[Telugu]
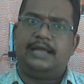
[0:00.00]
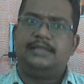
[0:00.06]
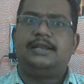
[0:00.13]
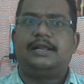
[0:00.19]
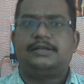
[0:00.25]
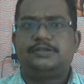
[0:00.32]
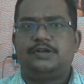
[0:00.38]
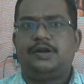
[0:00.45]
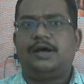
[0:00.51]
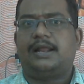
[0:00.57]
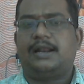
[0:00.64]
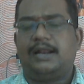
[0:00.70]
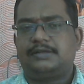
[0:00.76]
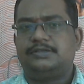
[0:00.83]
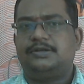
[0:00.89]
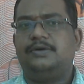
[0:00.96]
ఐదు లక్షలు
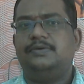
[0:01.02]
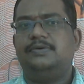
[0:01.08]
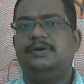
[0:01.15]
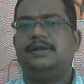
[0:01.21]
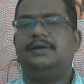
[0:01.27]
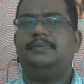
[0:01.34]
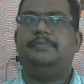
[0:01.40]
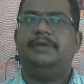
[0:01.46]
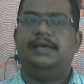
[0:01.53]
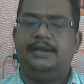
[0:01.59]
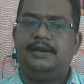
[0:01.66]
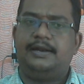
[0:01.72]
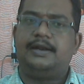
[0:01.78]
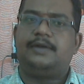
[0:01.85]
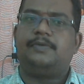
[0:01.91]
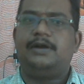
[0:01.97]
ఆరు లక్షలు ఉంటే
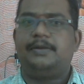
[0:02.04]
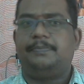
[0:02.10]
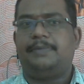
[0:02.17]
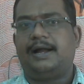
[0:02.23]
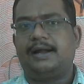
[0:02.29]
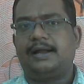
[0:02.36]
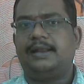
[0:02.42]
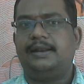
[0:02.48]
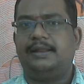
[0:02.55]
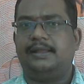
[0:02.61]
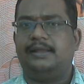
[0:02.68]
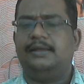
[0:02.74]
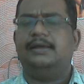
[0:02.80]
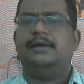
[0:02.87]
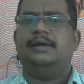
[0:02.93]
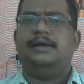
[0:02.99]
మిగిలినటువంటి భాగాన్ని
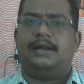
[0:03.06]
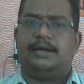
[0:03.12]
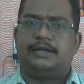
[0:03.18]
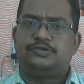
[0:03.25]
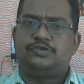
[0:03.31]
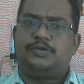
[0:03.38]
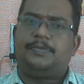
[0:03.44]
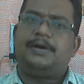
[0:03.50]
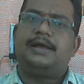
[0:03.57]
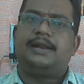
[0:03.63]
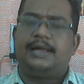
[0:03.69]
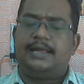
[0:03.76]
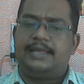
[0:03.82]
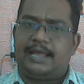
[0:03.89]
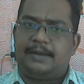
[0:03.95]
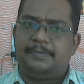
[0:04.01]
అంటే
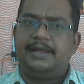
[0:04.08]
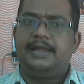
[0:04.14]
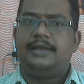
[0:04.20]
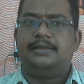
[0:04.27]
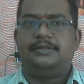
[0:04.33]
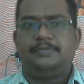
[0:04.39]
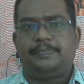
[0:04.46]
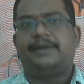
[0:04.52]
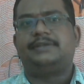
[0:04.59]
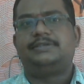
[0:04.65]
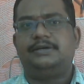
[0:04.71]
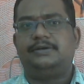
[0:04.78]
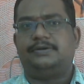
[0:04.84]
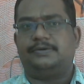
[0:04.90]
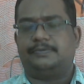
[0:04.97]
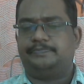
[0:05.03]
సుమారుగా ఎనభై ఐదు
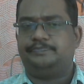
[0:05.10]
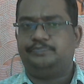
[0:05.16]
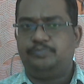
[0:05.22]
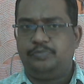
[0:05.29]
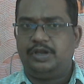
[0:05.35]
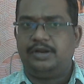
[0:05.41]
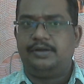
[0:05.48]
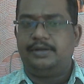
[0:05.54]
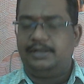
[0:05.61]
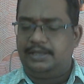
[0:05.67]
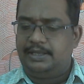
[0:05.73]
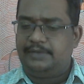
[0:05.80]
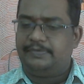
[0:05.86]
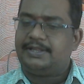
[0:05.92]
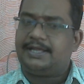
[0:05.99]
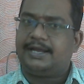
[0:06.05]
పర్సెంట్ మీరు
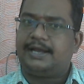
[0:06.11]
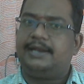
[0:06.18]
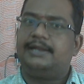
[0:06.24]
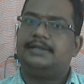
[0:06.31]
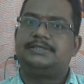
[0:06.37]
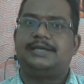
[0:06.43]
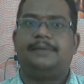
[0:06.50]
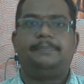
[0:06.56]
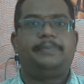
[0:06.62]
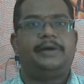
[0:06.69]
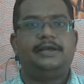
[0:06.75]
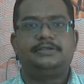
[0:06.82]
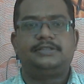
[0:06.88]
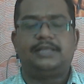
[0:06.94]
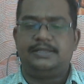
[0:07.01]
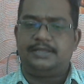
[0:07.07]
ఈ విధంగా నేను
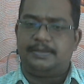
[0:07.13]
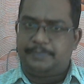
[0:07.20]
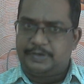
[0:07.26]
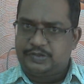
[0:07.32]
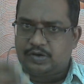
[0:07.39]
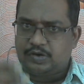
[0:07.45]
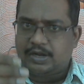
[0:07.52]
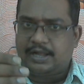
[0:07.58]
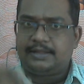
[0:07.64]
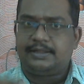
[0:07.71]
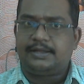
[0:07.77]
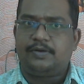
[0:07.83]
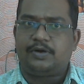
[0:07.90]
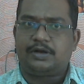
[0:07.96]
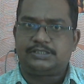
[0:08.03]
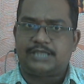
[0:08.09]
సంపాదిస్తానని చెప్పేసి ఒక
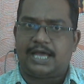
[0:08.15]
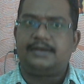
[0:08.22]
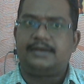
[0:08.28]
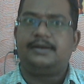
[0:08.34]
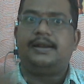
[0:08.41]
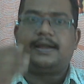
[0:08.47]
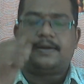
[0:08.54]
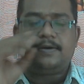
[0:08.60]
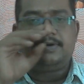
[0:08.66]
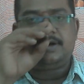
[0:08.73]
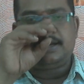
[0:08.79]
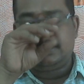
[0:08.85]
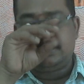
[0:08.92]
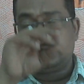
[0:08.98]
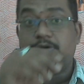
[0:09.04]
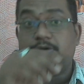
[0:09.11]
అందంగా ఒక చార్టెడ్
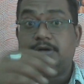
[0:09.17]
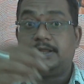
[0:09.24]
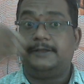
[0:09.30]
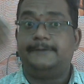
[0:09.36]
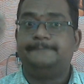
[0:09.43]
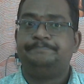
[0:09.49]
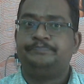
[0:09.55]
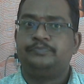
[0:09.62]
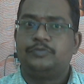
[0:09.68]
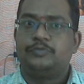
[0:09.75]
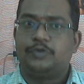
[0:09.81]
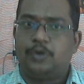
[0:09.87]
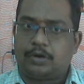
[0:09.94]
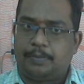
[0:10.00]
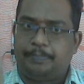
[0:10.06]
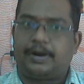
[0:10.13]
అకౌంటెంట్ తోటి
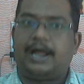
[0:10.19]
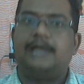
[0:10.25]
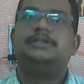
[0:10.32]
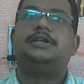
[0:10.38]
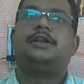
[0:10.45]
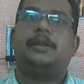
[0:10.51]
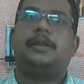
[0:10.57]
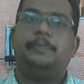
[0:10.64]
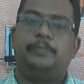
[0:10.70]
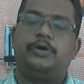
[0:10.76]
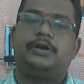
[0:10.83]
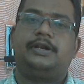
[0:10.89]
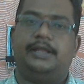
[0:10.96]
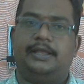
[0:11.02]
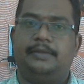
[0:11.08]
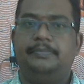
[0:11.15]
ఒక ప్రాజెక్ట్
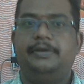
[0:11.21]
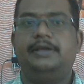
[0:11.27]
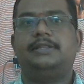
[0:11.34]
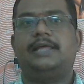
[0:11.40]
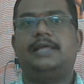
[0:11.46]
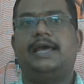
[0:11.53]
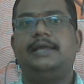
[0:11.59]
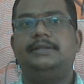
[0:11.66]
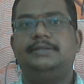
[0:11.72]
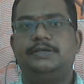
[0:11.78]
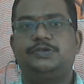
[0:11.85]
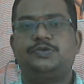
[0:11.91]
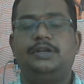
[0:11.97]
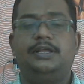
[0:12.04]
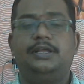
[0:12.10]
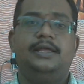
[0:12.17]
రిపోర్ట్ని మీరు తయారు
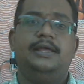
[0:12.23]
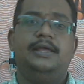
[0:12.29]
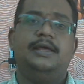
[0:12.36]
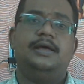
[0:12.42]
చేసుకుని